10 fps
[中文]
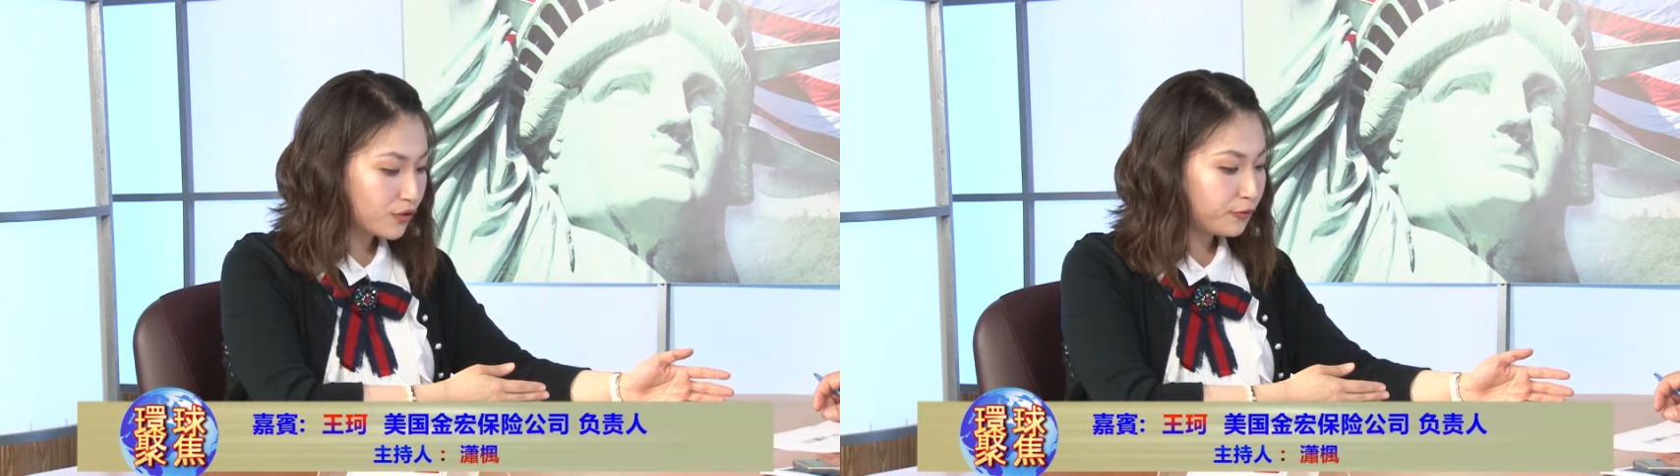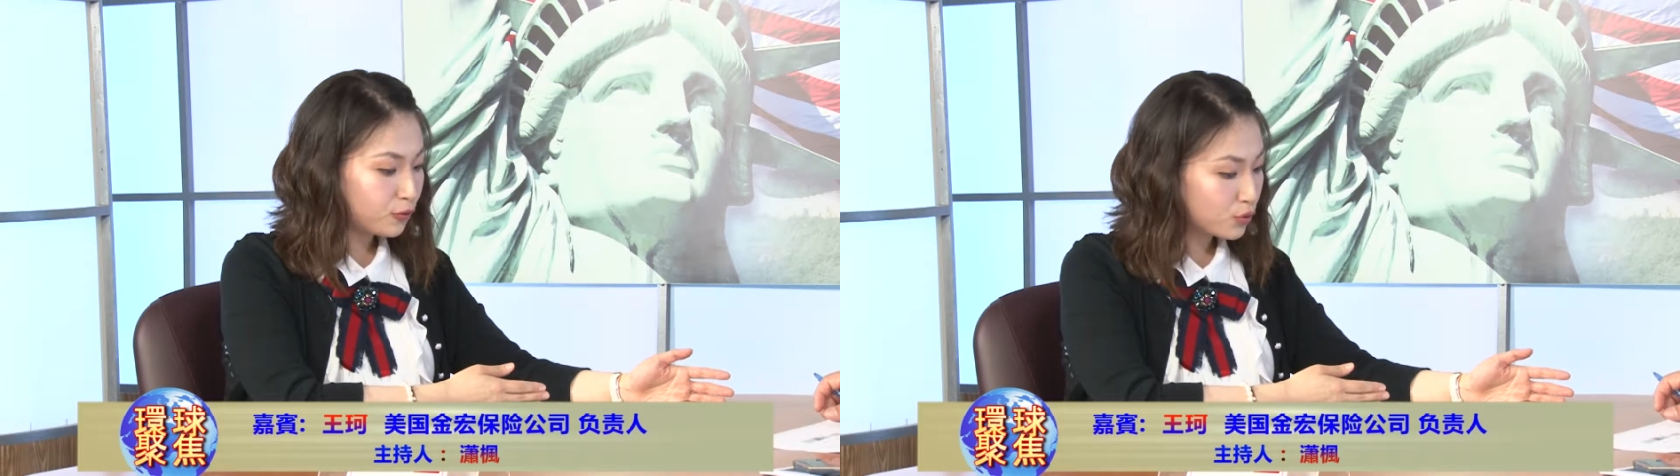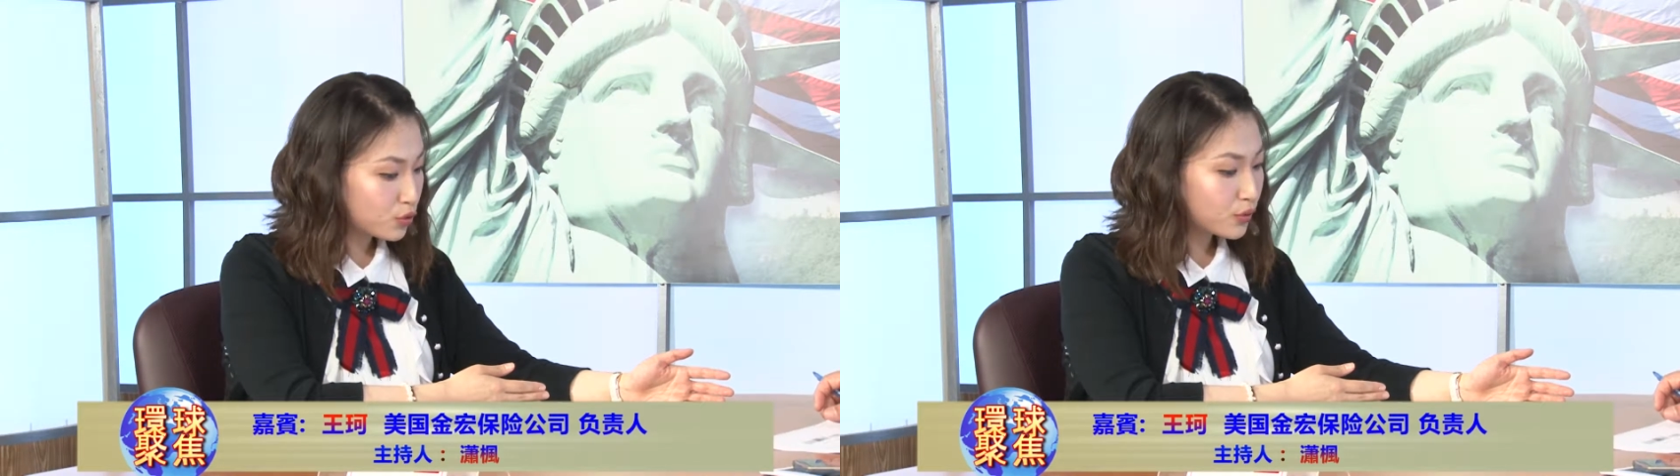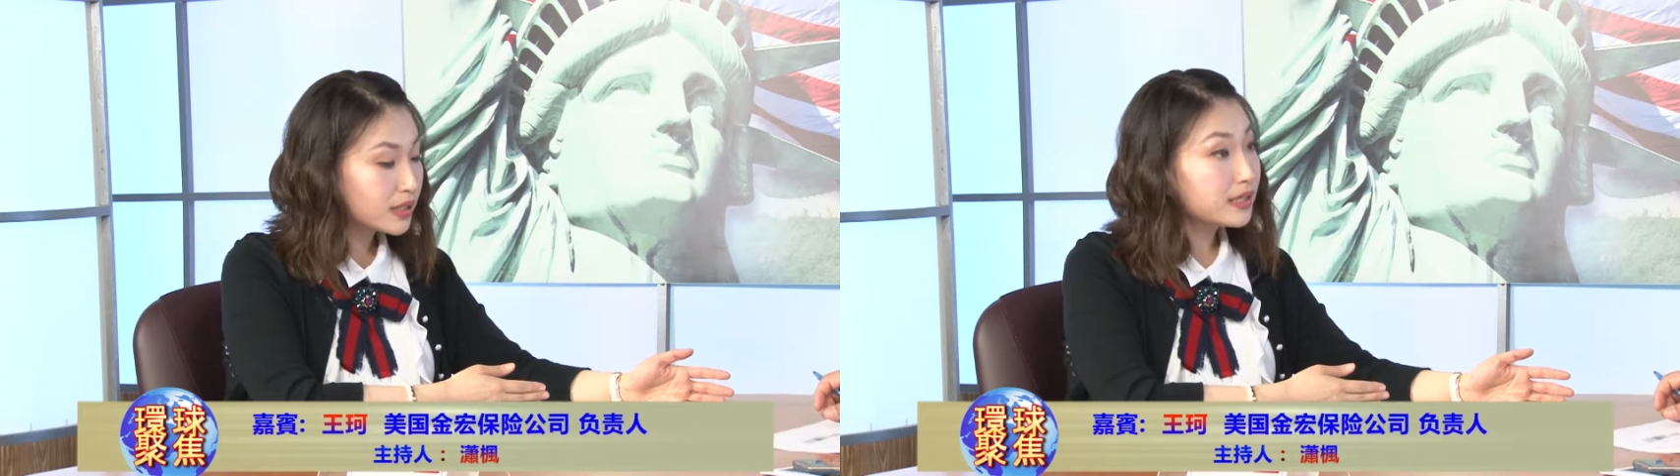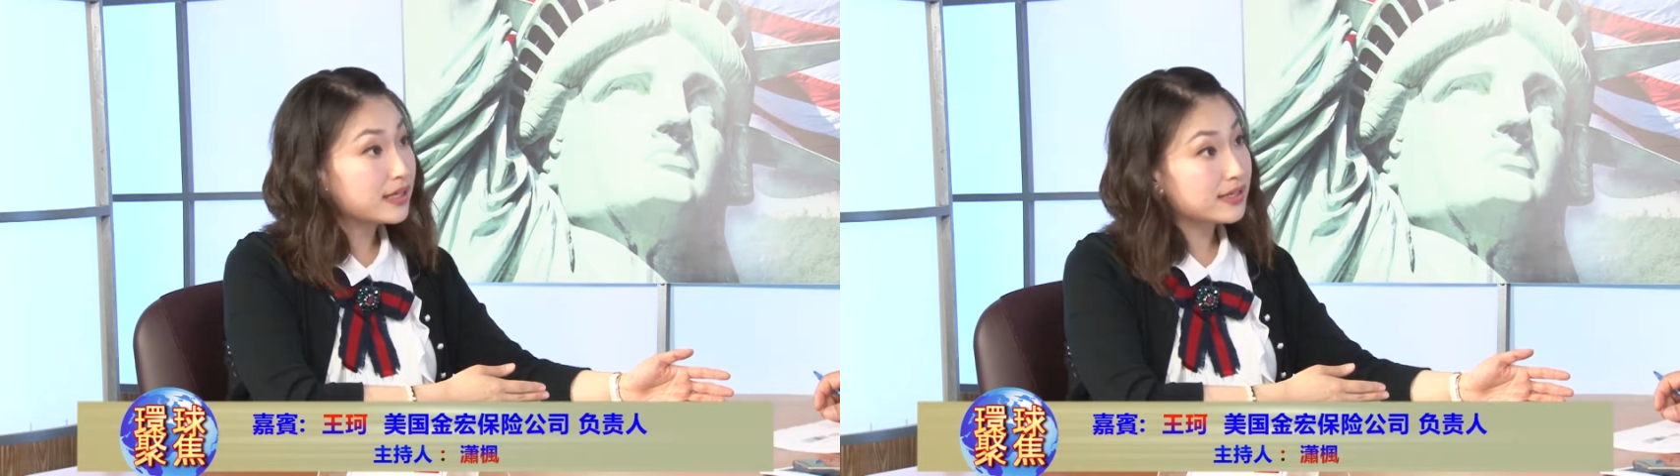辅助中
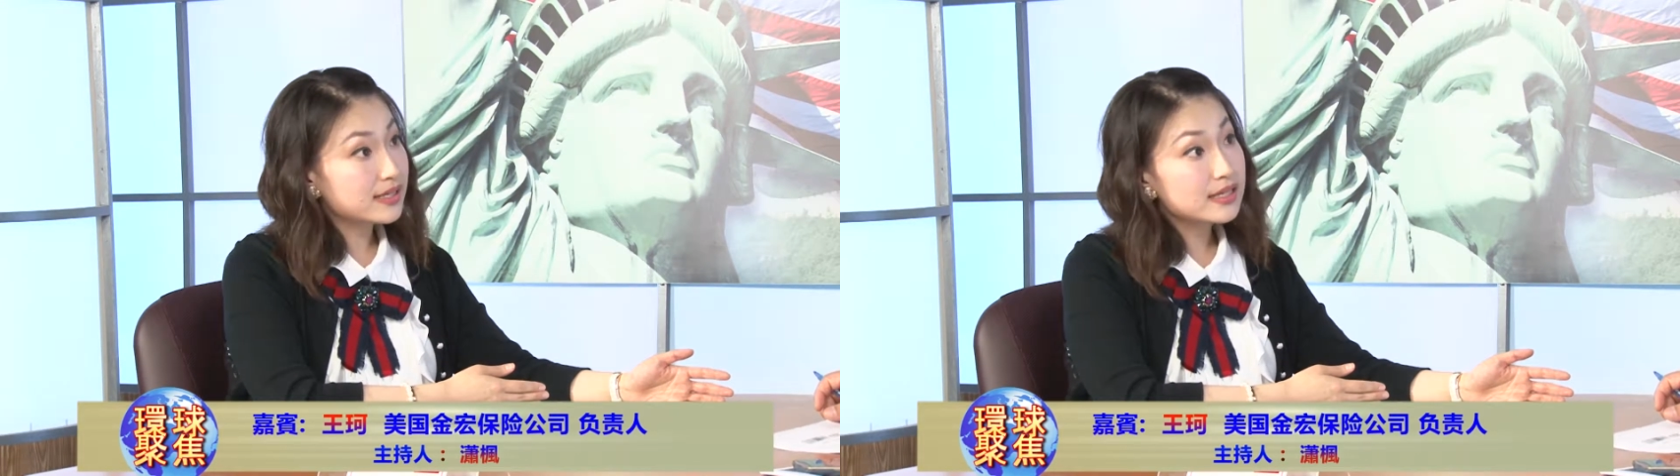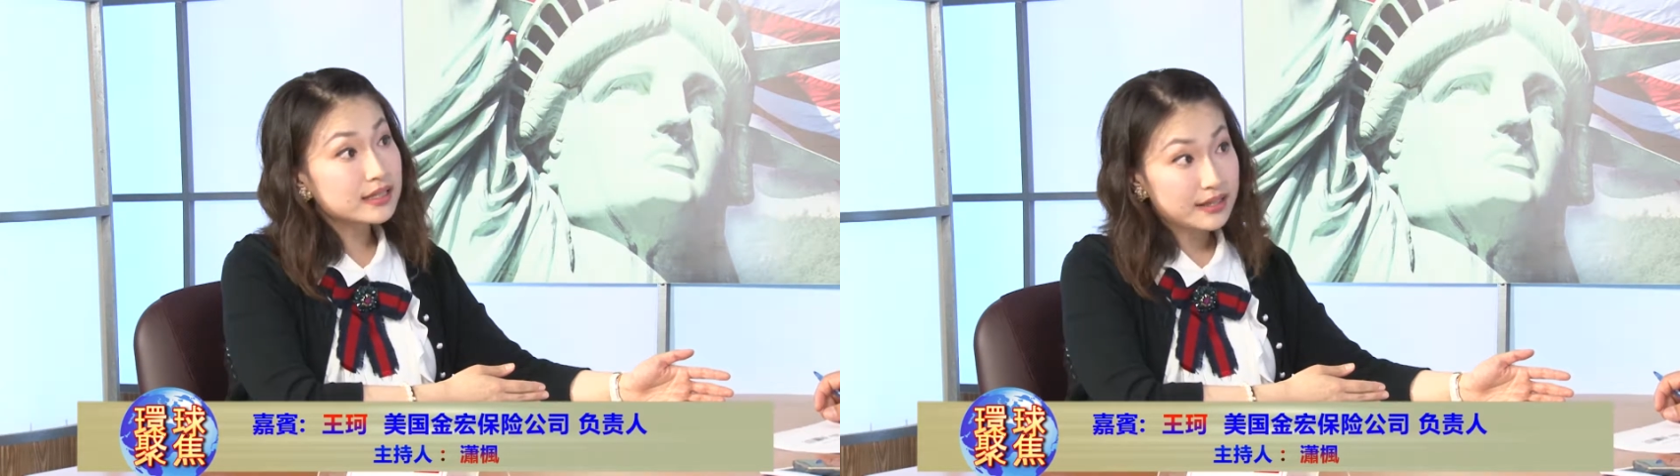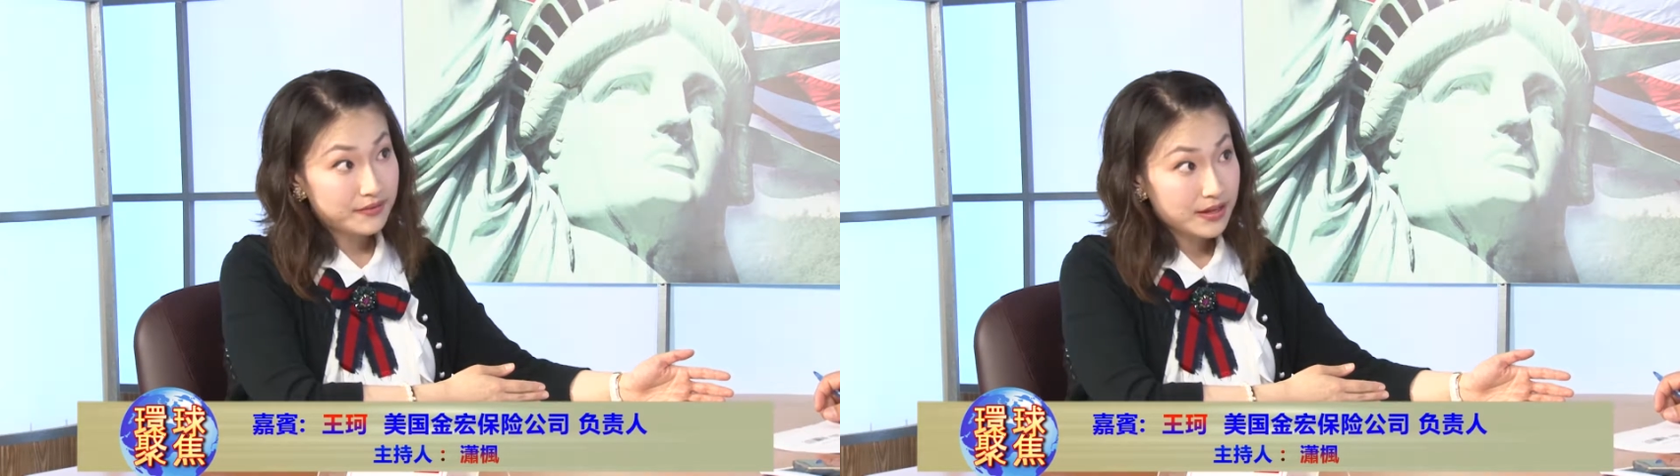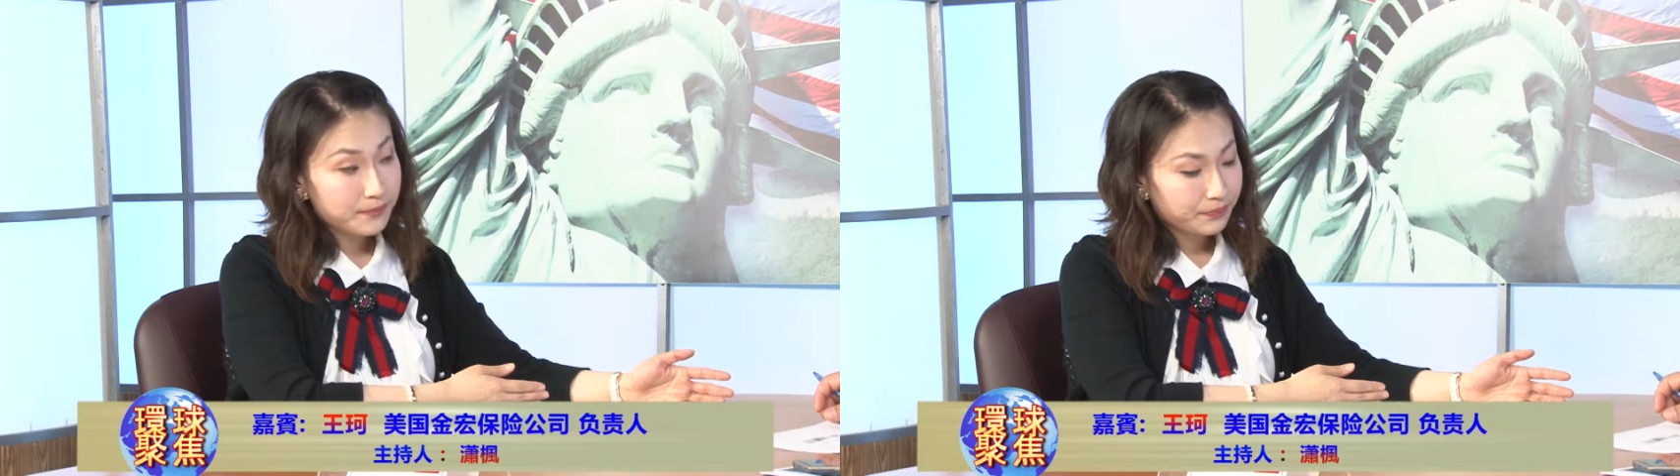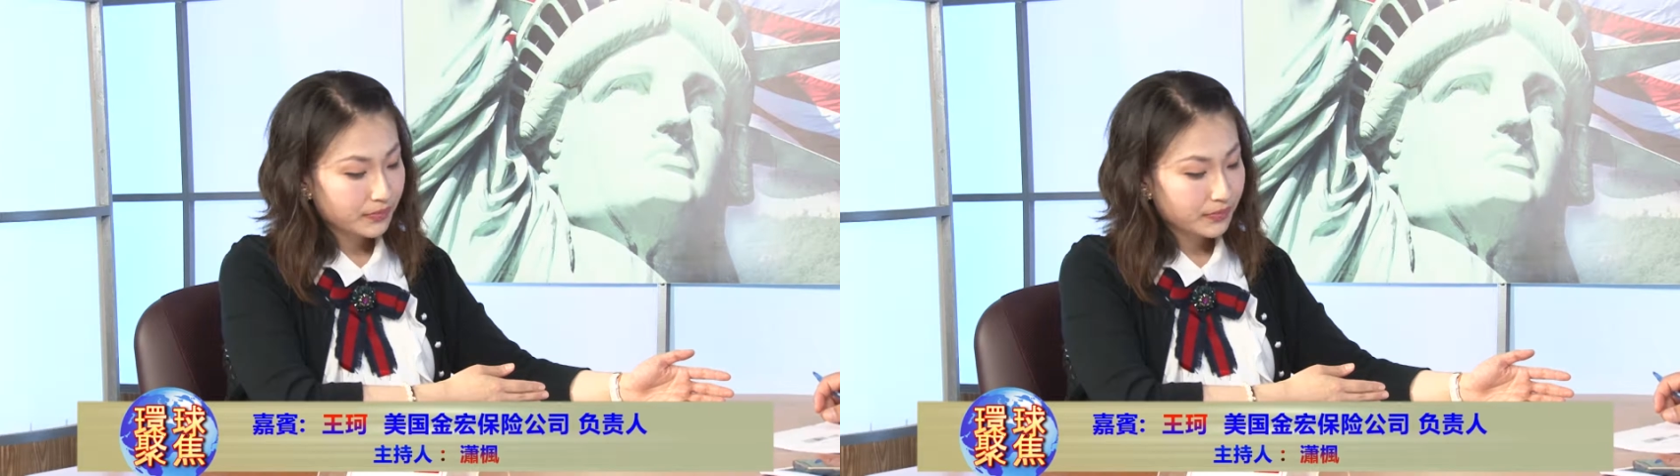心 Assisted Living，